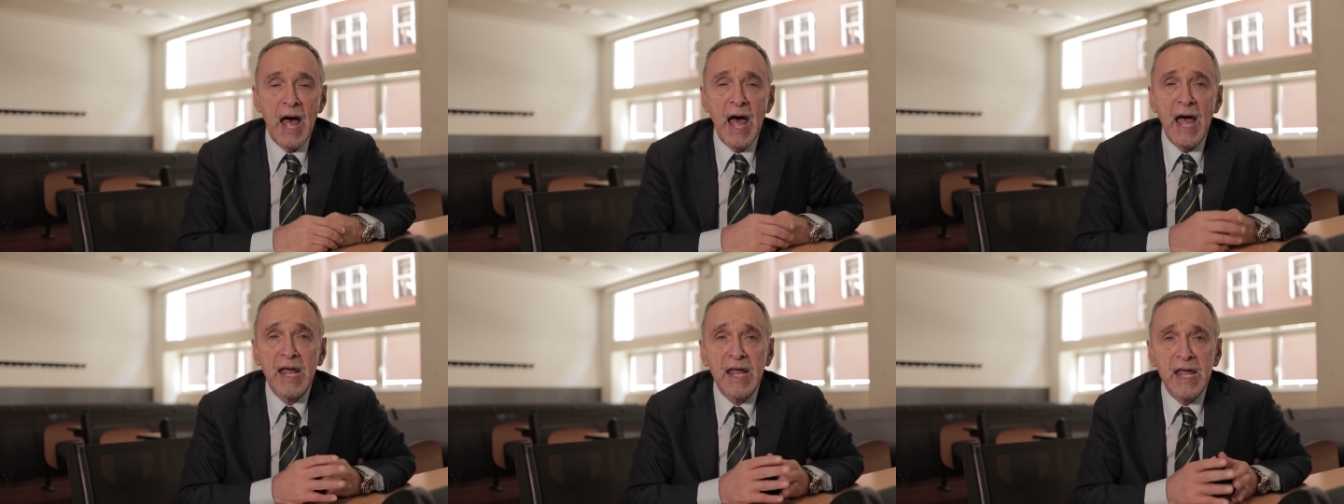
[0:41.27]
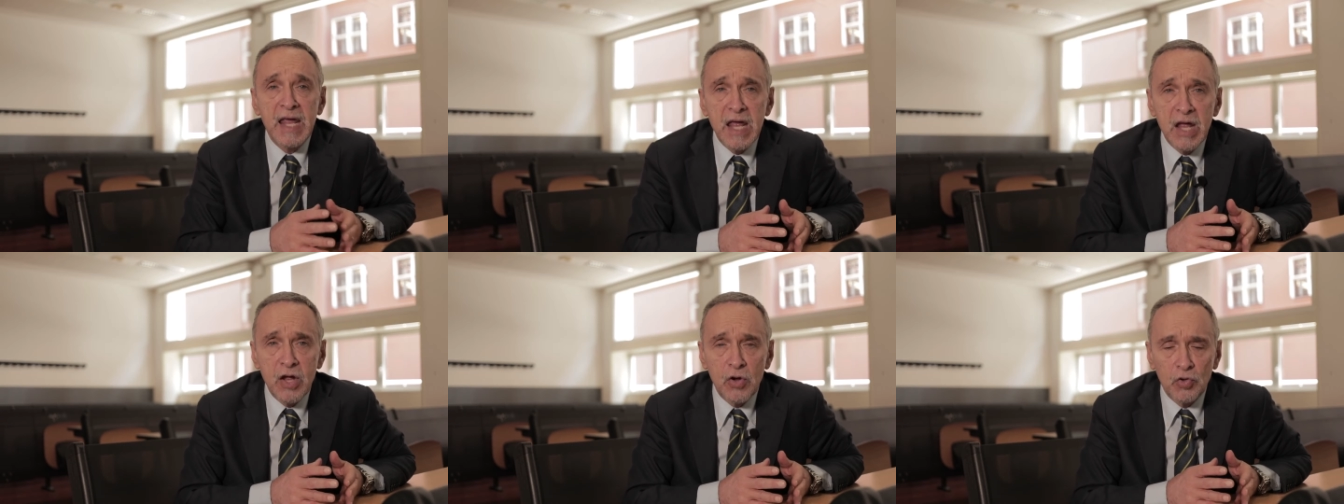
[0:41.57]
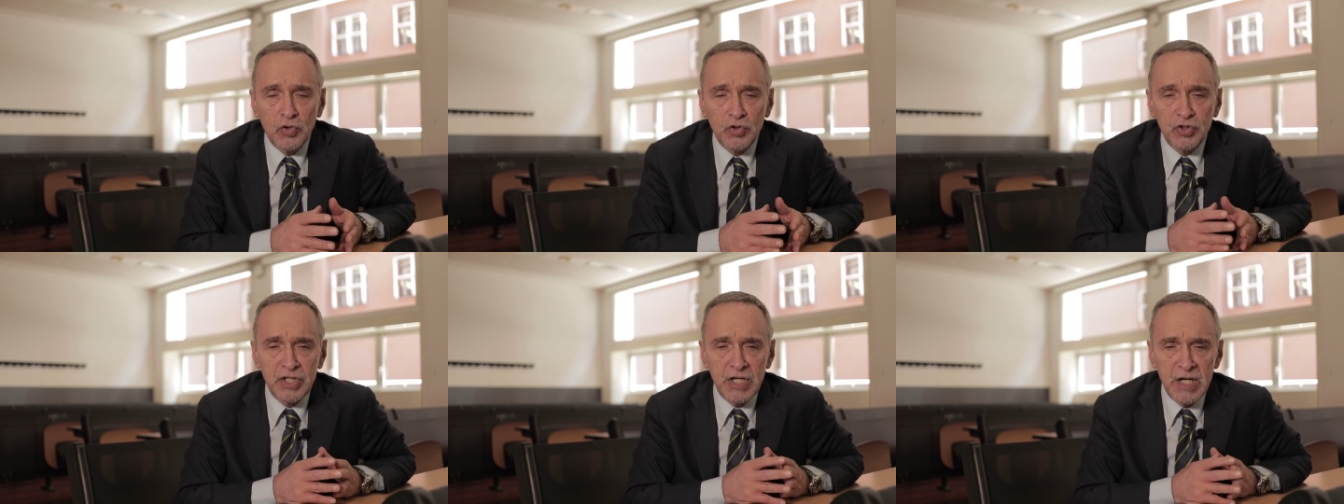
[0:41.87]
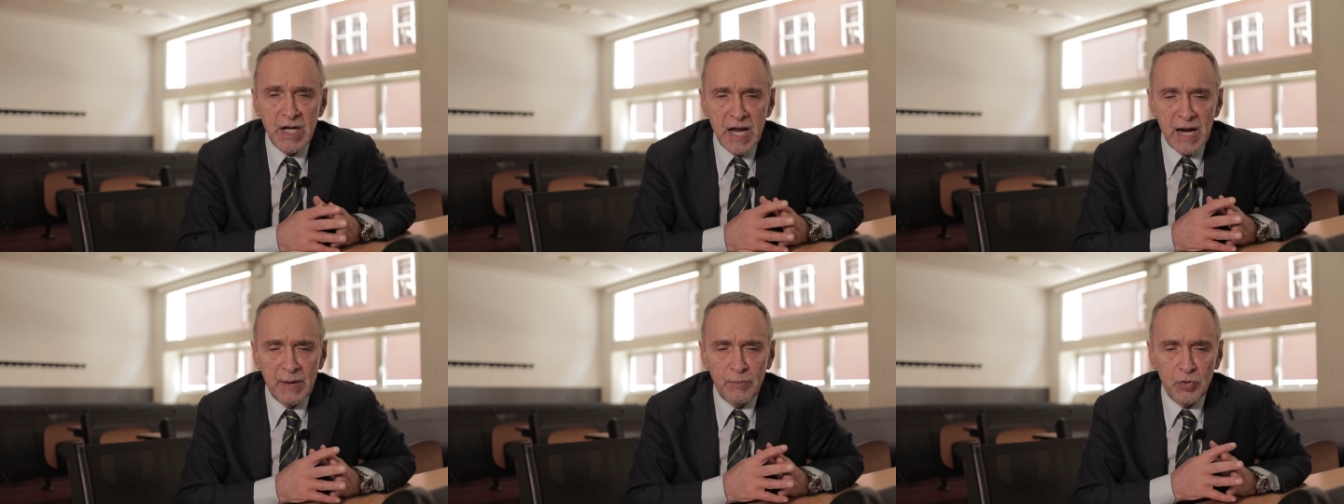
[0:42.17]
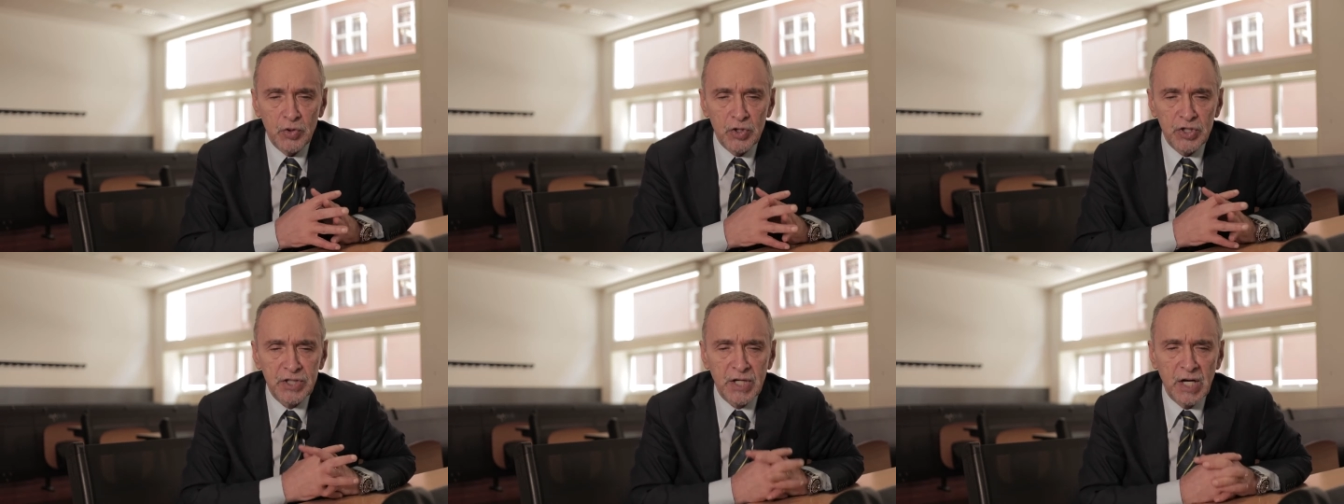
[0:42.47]
a chi
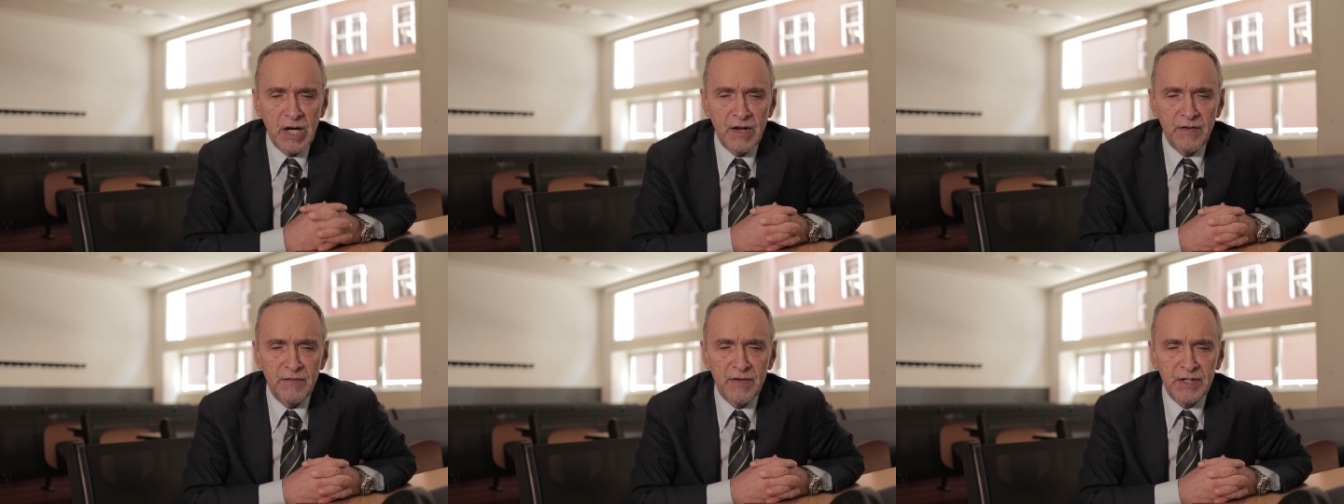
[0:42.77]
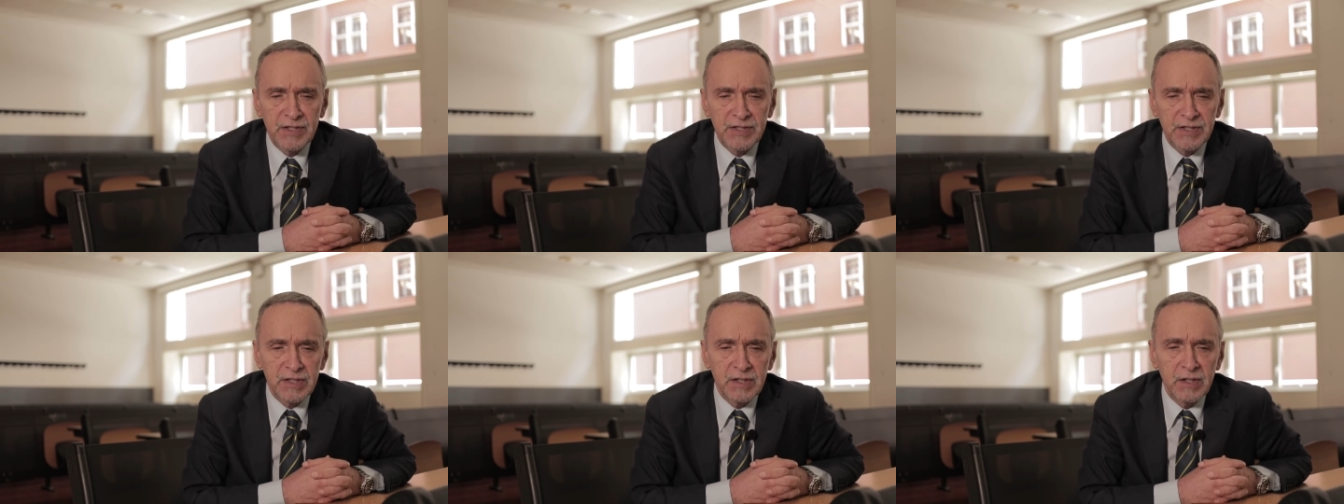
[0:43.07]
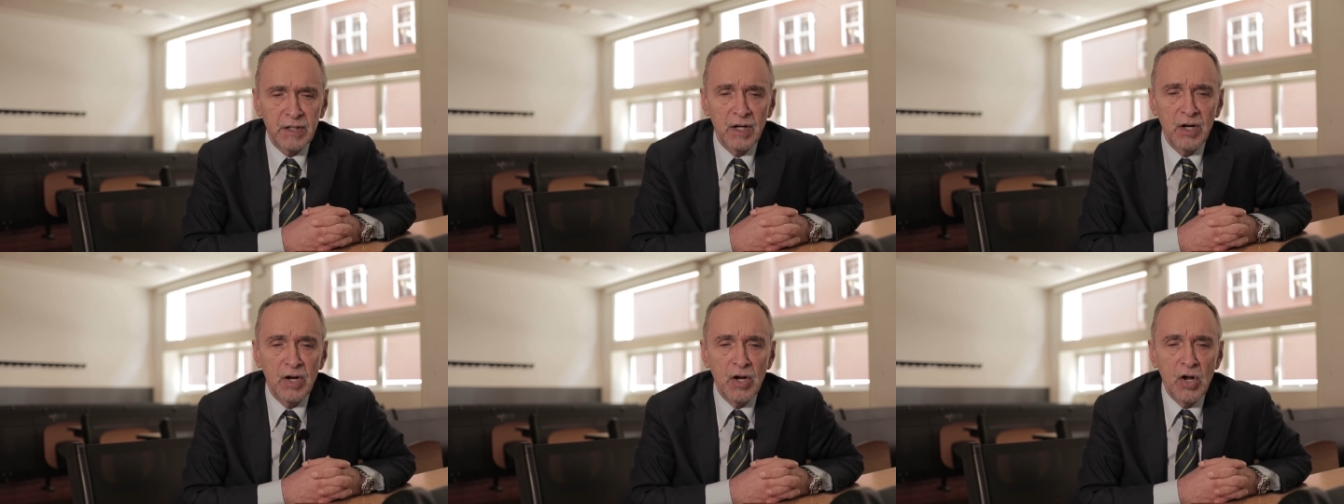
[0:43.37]
consigliamo di iscriversi,